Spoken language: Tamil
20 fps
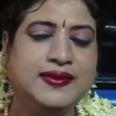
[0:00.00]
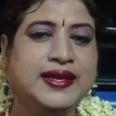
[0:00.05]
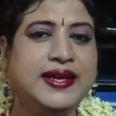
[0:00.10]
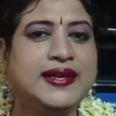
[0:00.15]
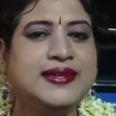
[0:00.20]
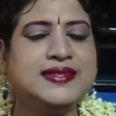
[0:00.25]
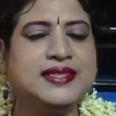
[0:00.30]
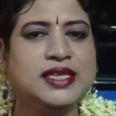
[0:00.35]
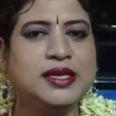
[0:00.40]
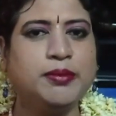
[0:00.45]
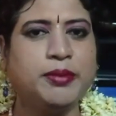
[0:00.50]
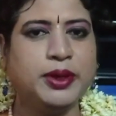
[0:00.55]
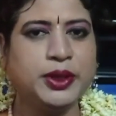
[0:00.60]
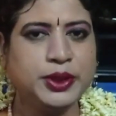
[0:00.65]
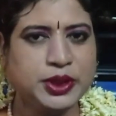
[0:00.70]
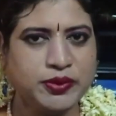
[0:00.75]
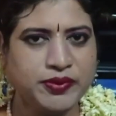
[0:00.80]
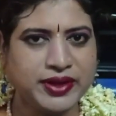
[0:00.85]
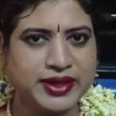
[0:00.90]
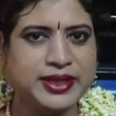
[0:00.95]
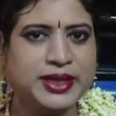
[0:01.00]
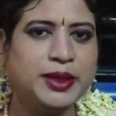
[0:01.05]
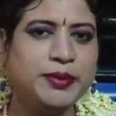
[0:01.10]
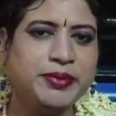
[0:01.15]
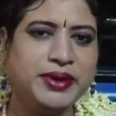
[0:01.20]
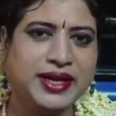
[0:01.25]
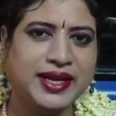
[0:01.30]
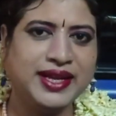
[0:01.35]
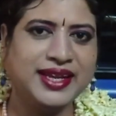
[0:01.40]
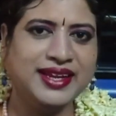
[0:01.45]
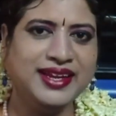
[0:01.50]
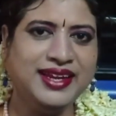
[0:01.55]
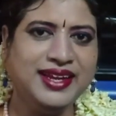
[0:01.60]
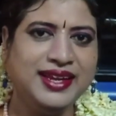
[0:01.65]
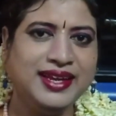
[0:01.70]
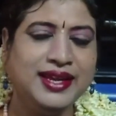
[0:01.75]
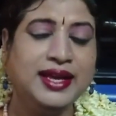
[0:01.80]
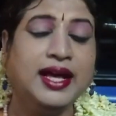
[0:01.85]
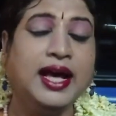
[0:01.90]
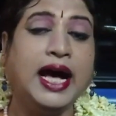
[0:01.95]
தேசிய மருத்துவர் தினம் இன்றைக்கி
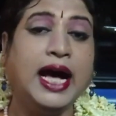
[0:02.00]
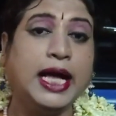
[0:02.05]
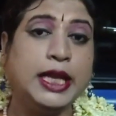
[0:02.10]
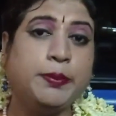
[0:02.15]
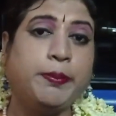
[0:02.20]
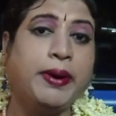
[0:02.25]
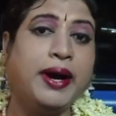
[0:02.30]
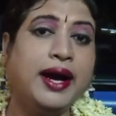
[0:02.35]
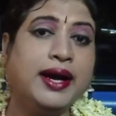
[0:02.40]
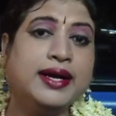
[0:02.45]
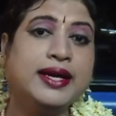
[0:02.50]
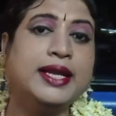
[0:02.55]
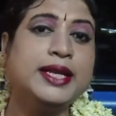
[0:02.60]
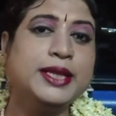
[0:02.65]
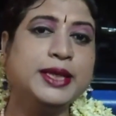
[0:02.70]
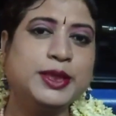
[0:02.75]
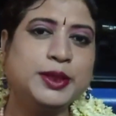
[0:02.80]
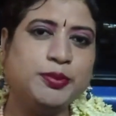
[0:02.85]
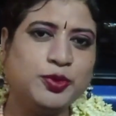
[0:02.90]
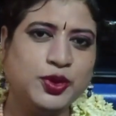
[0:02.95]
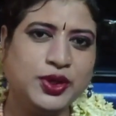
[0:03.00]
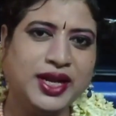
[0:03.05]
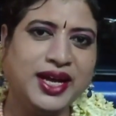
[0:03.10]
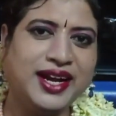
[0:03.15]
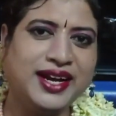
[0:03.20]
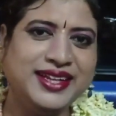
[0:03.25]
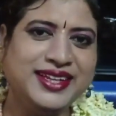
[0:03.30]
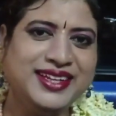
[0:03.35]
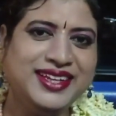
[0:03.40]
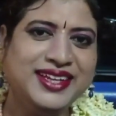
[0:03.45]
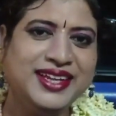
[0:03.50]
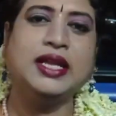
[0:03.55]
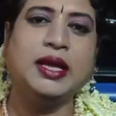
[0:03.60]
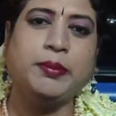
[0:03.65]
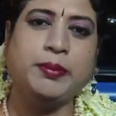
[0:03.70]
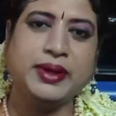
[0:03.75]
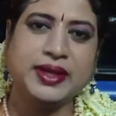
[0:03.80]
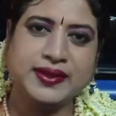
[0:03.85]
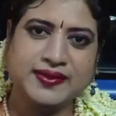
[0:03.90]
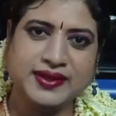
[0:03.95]
அதை பார்க்கறதுக்கு முன்னாடி
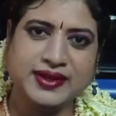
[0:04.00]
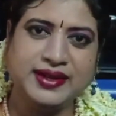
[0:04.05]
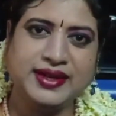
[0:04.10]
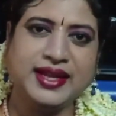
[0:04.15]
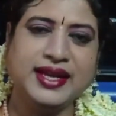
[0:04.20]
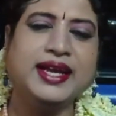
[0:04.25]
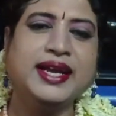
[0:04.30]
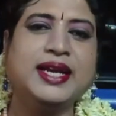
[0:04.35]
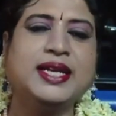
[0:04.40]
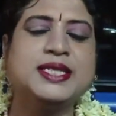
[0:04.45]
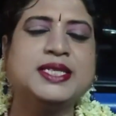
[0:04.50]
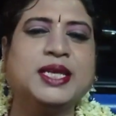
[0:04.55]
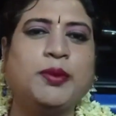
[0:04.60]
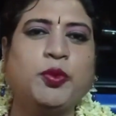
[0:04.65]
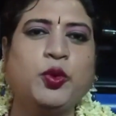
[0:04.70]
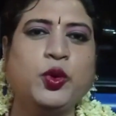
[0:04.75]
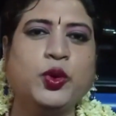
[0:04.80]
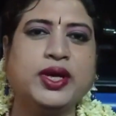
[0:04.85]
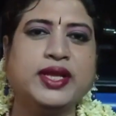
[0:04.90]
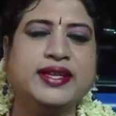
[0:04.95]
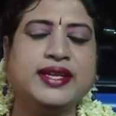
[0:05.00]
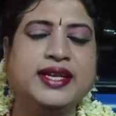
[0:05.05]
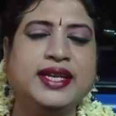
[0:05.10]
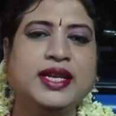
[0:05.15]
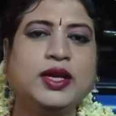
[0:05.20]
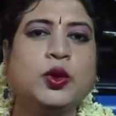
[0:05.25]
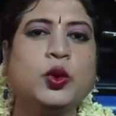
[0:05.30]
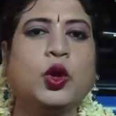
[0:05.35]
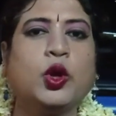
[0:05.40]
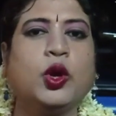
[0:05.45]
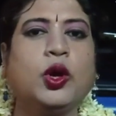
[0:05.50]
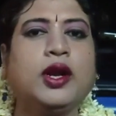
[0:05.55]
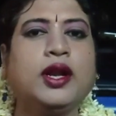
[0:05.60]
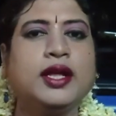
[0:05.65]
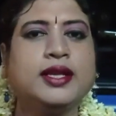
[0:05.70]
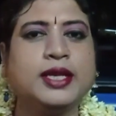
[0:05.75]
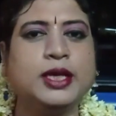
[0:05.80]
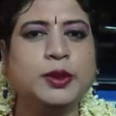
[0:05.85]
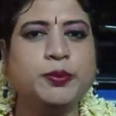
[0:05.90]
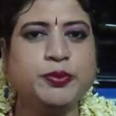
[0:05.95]
நம்ம திருநங்கைகள் சமூகத்தினர்
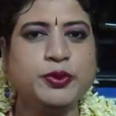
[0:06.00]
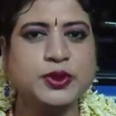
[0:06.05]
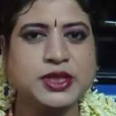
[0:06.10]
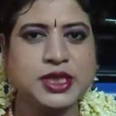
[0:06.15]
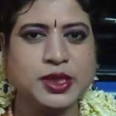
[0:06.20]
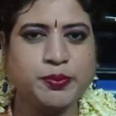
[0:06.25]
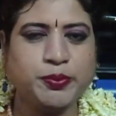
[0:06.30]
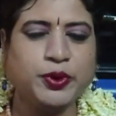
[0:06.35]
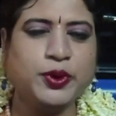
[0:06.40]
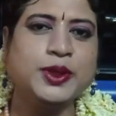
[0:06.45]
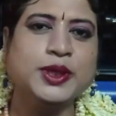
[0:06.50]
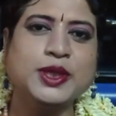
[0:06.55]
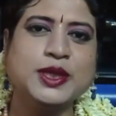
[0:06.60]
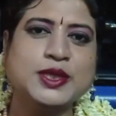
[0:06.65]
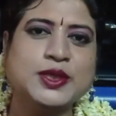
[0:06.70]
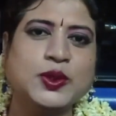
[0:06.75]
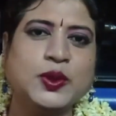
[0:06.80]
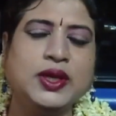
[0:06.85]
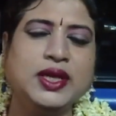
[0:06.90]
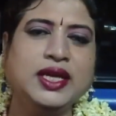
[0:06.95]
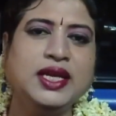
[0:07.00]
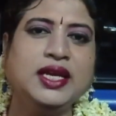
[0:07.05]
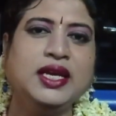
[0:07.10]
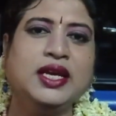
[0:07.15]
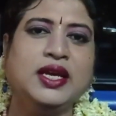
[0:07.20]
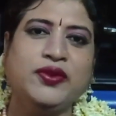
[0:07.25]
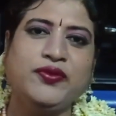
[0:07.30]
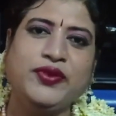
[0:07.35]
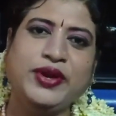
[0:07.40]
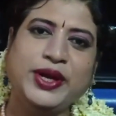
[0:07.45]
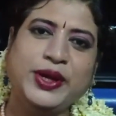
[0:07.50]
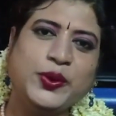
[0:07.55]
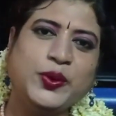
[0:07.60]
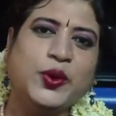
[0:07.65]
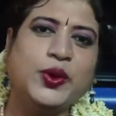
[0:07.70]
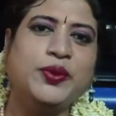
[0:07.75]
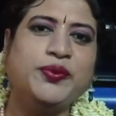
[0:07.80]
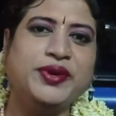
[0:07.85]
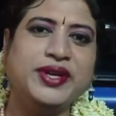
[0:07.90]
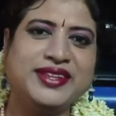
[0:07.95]
கொரோனா தடுப்பூசியை போட்டுக்க சொல்லி
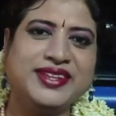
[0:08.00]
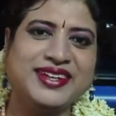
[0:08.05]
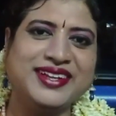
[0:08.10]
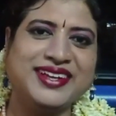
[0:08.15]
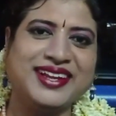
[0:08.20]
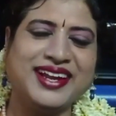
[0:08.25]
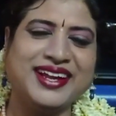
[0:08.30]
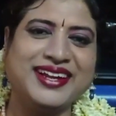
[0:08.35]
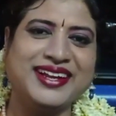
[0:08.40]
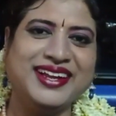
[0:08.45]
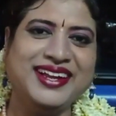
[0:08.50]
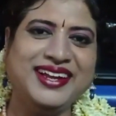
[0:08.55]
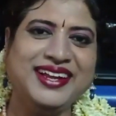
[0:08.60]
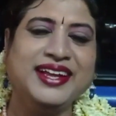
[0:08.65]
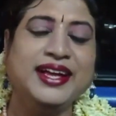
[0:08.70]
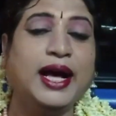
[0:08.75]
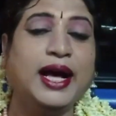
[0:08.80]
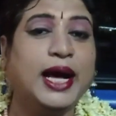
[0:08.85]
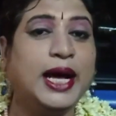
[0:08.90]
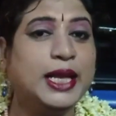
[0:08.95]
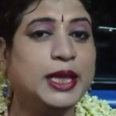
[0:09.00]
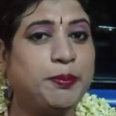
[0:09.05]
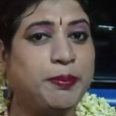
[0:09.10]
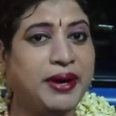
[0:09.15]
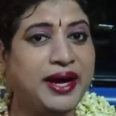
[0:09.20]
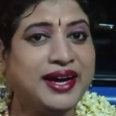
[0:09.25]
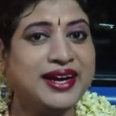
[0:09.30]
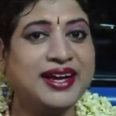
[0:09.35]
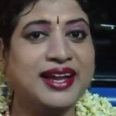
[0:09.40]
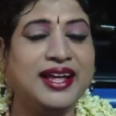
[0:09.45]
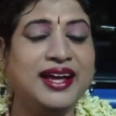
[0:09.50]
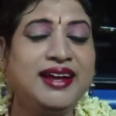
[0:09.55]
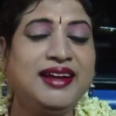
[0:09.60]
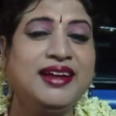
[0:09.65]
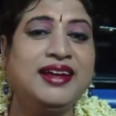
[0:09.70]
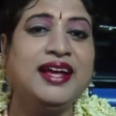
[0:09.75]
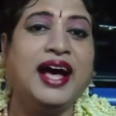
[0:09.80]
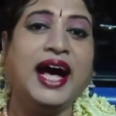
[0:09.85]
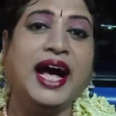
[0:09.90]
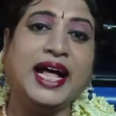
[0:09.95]
வேண்டுகோள் விடுத்திருக்கிறாங்க அதை பார்க்கலாம்
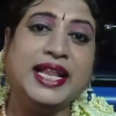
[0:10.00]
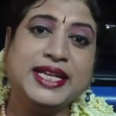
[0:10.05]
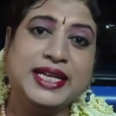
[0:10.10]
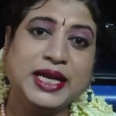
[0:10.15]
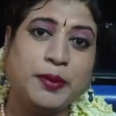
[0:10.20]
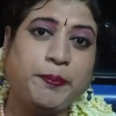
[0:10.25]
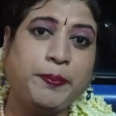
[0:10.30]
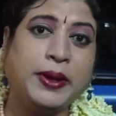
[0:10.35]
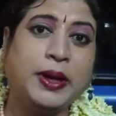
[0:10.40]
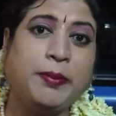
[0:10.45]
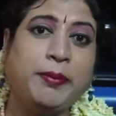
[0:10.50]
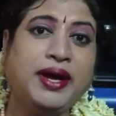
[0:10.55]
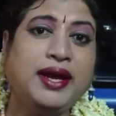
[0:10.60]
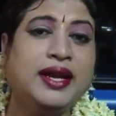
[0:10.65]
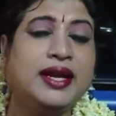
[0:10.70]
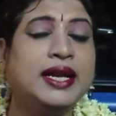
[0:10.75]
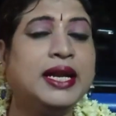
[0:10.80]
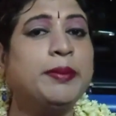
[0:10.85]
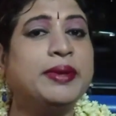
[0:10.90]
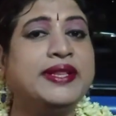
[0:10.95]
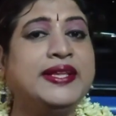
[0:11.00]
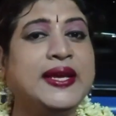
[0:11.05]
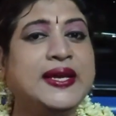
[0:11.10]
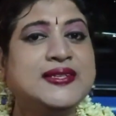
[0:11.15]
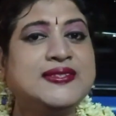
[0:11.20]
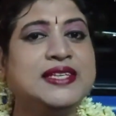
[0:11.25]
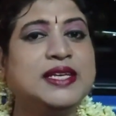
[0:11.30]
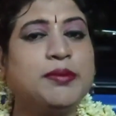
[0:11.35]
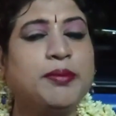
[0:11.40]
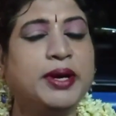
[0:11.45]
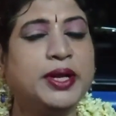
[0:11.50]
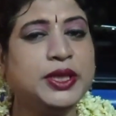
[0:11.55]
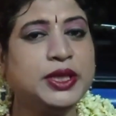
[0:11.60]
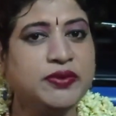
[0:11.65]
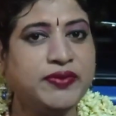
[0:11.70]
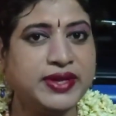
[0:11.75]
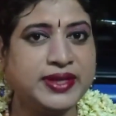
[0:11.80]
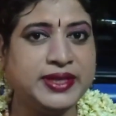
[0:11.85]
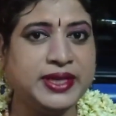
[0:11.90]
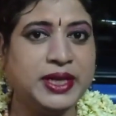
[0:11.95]
அதுக்கப்புறமா நம்ம தேசிய
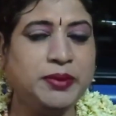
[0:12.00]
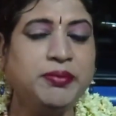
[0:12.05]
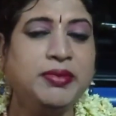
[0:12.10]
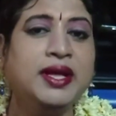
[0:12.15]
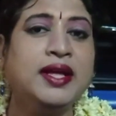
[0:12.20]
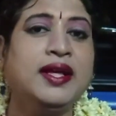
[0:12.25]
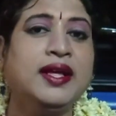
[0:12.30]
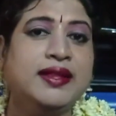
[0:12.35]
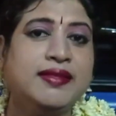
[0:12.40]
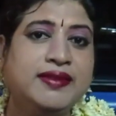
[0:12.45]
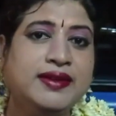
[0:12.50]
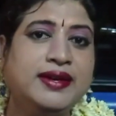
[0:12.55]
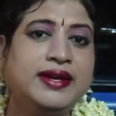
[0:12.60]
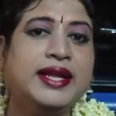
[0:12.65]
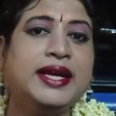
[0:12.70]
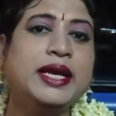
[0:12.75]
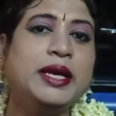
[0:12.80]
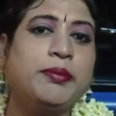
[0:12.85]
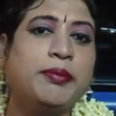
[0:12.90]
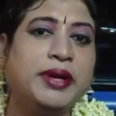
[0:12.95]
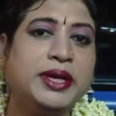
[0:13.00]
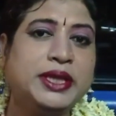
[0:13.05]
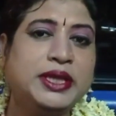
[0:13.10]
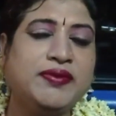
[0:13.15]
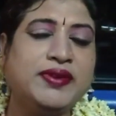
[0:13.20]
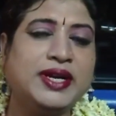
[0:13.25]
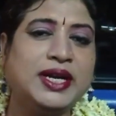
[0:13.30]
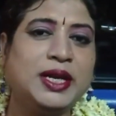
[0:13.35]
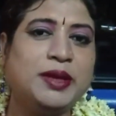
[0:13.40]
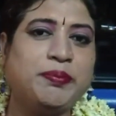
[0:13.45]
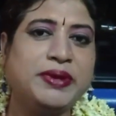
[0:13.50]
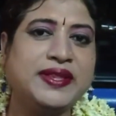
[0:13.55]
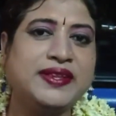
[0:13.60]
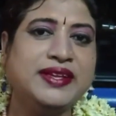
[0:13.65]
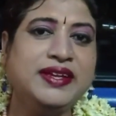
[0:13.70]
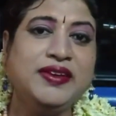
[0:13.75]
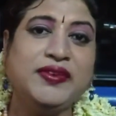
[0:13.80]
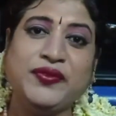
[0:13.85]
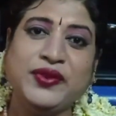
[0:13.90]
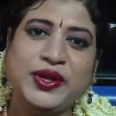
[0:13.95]
மருத்துவர் தினம் திருநங்கை மருத்துவர்களை
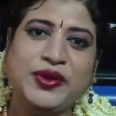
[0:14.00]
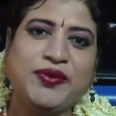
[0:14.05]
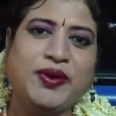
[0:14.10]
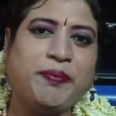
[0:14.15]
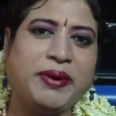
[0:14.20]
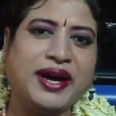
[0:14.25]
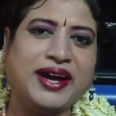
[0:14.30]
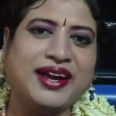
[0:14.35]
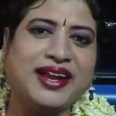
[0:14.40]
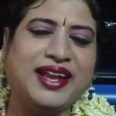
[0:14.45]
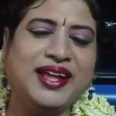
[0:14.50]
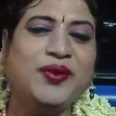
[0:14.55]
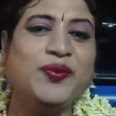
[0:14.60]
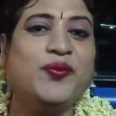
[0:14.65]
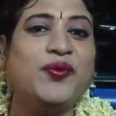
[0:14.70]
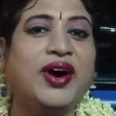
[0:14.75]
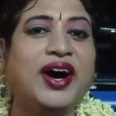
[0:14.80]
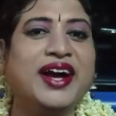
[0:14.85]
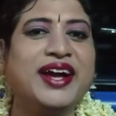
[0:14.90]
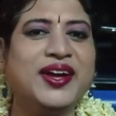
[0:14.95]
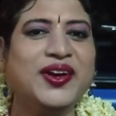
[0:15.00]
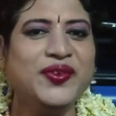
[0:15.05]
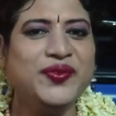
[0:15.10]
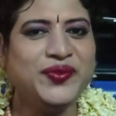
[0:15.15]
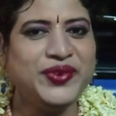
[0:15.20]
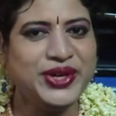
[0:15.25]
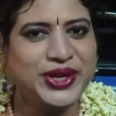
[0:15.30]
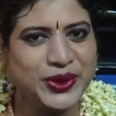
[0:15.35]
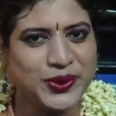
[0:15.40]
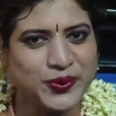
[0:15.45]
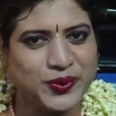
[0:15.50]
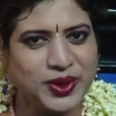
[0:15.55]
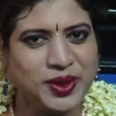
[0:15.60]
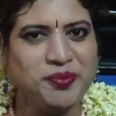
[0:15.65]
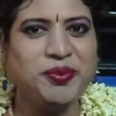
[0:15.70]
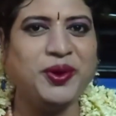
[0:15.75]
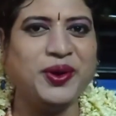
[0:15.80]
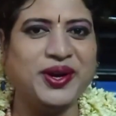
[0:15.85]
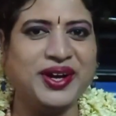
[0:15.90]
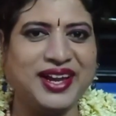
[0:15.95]
பற்றி விரிவாக பார்க்கலாம் வாங்க வீடியோக்குள்ளே
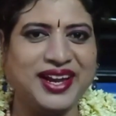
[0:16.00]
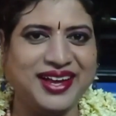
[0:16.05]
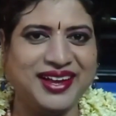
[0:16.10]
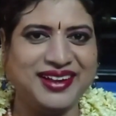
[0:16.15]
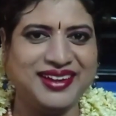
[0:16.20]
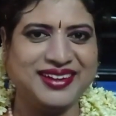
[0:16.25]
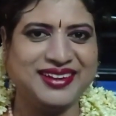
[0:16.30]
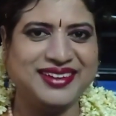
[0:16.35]
போகலாம்